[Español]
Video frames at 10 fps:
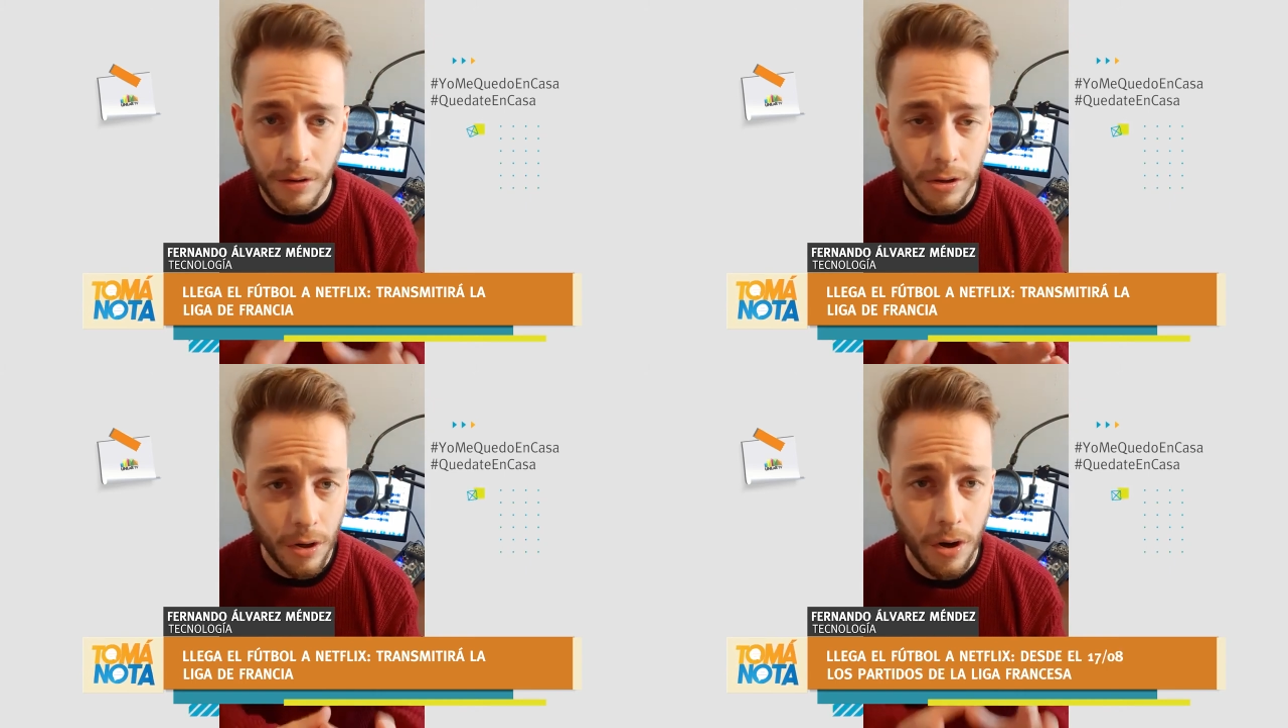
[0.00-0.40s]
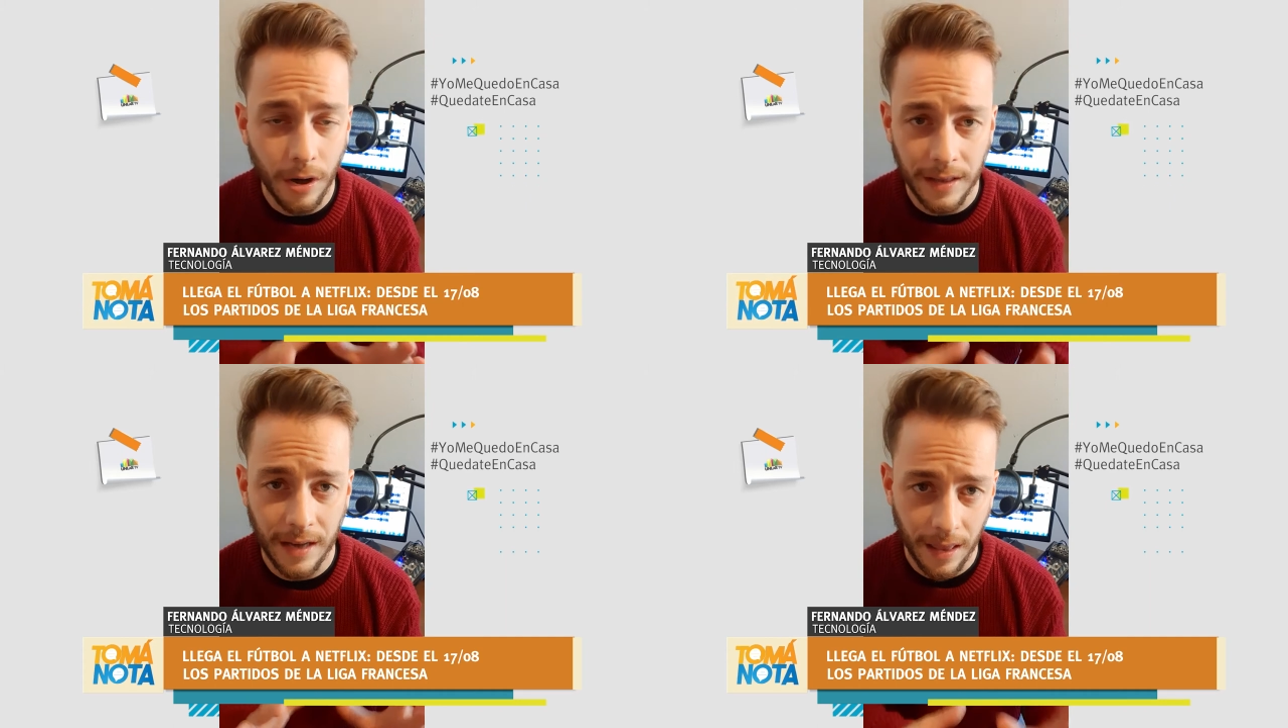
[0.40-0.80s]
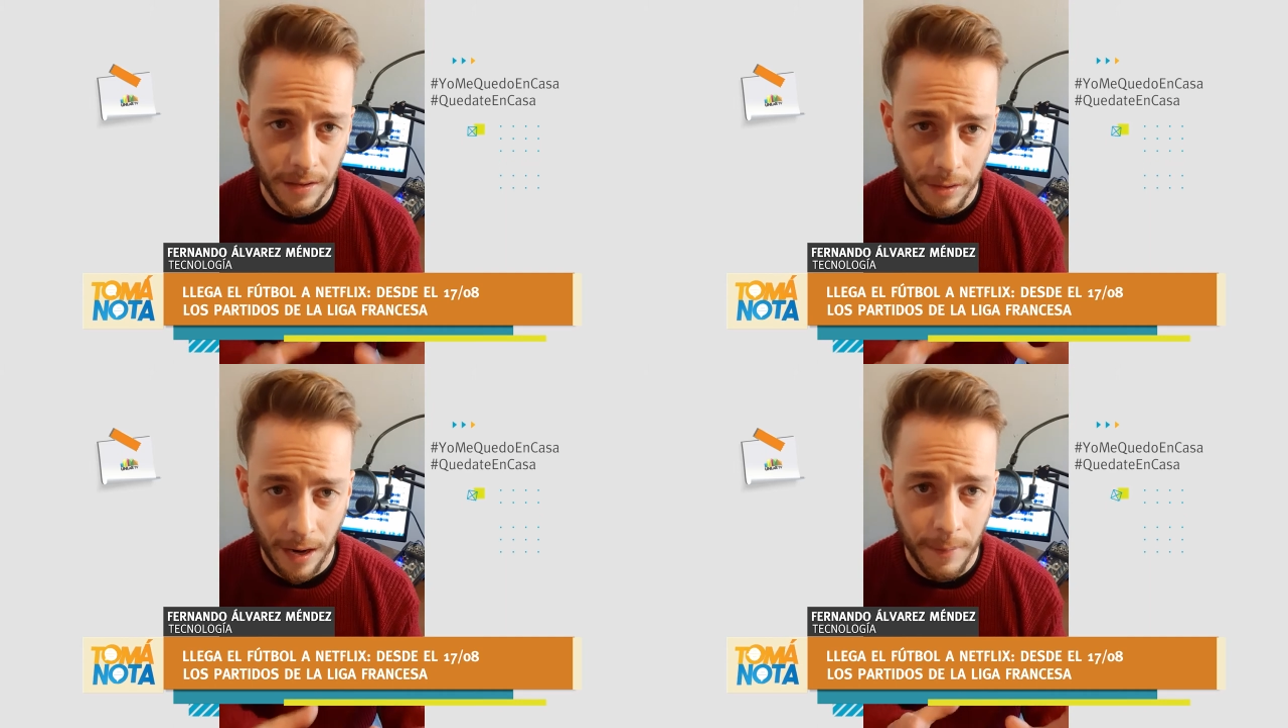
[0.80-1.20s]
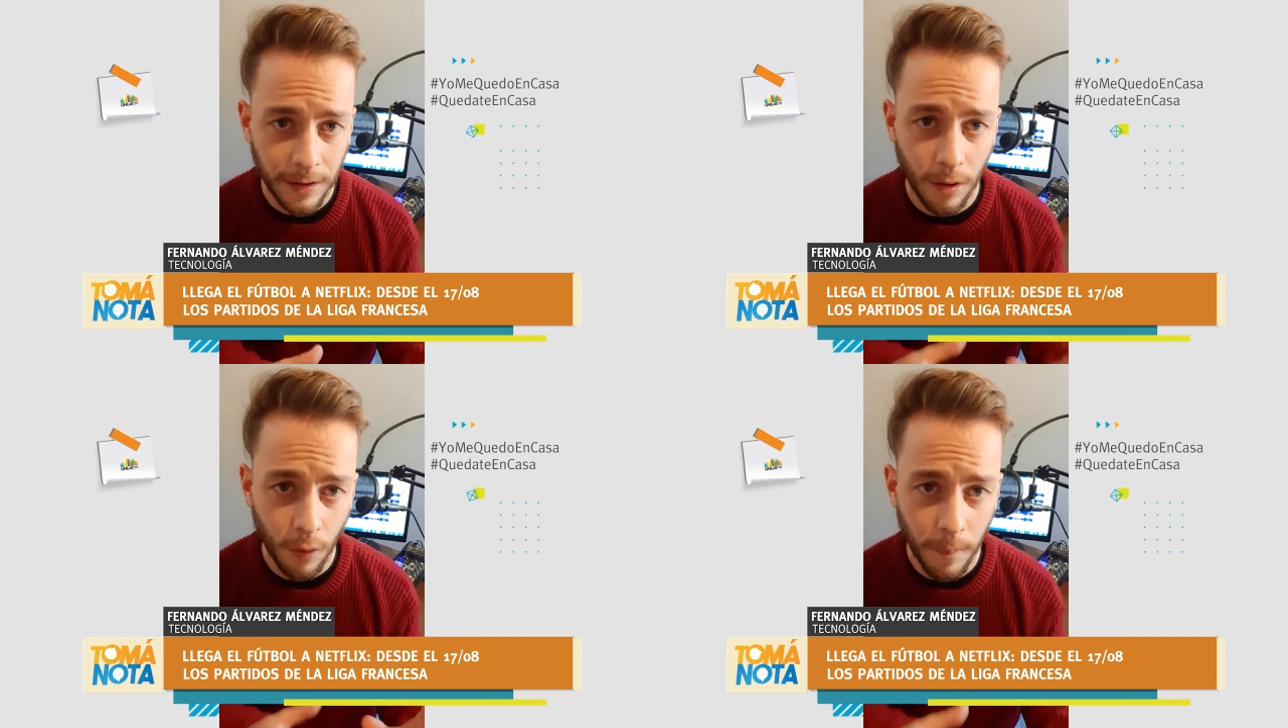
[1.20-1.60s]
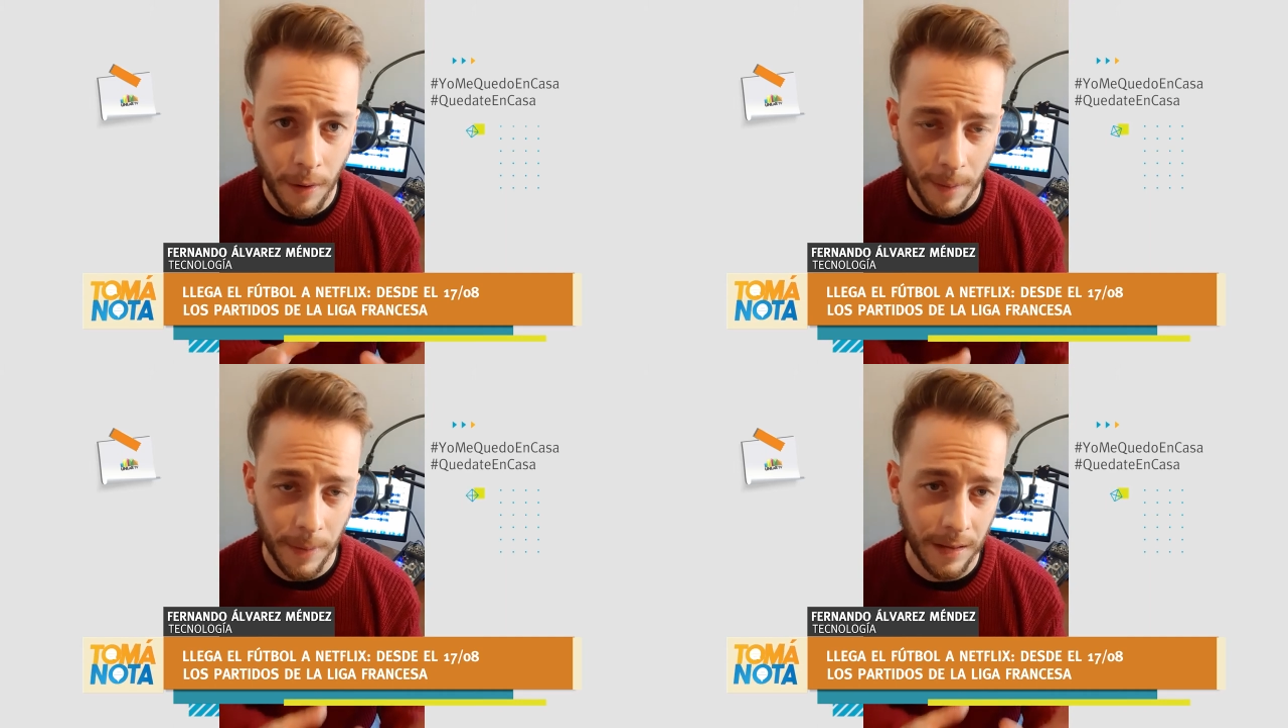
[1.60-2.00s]
no son los que tradicionalmente
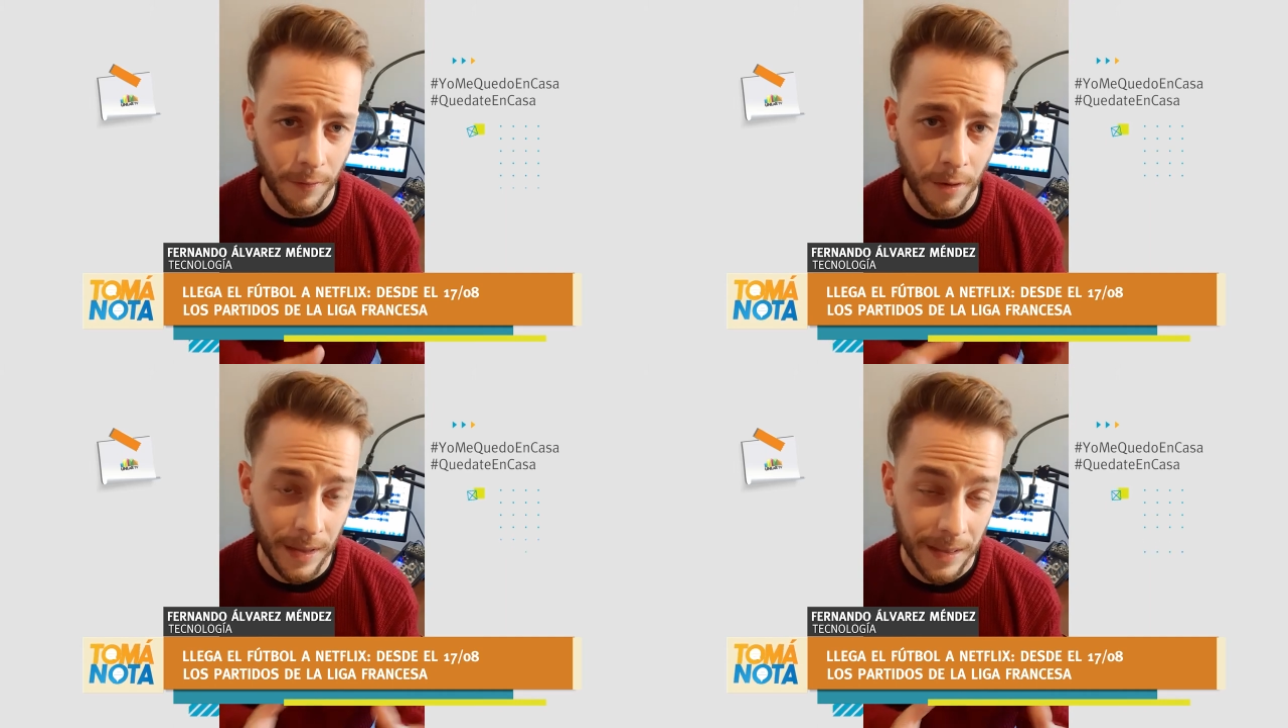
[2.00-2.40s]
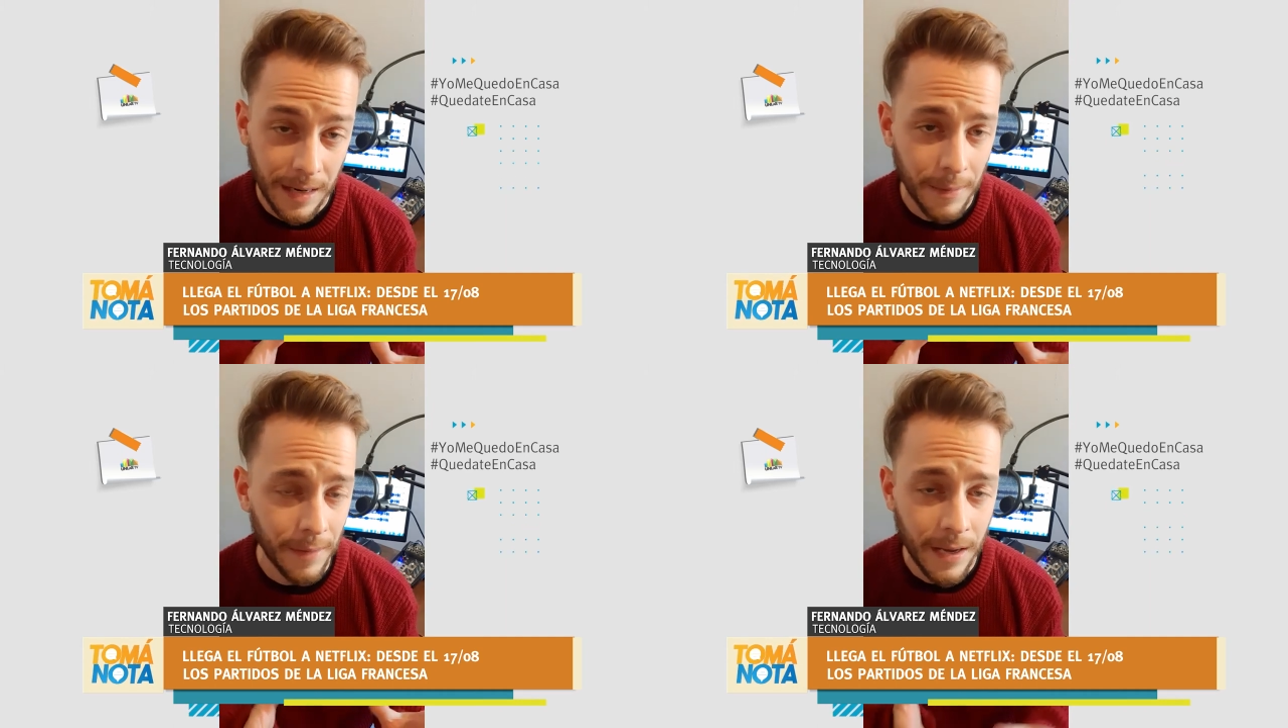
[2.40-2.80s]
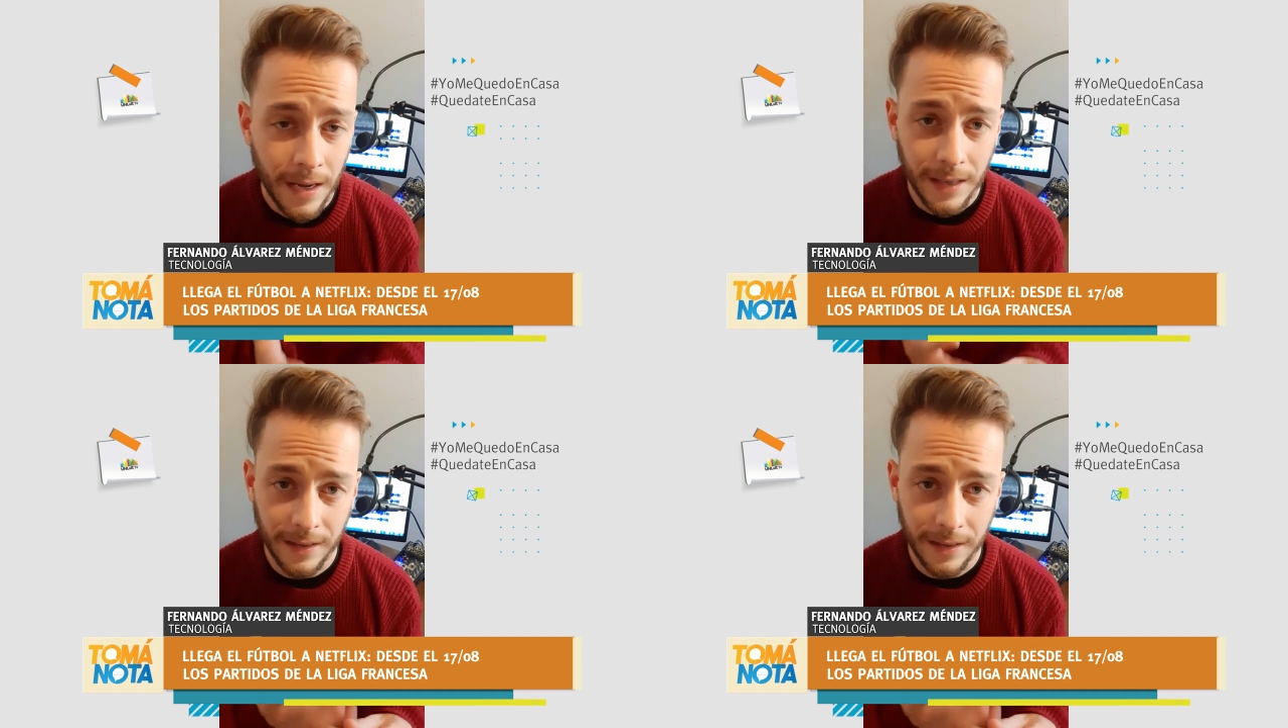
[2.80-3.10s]
ocupa una plataforma de streaming.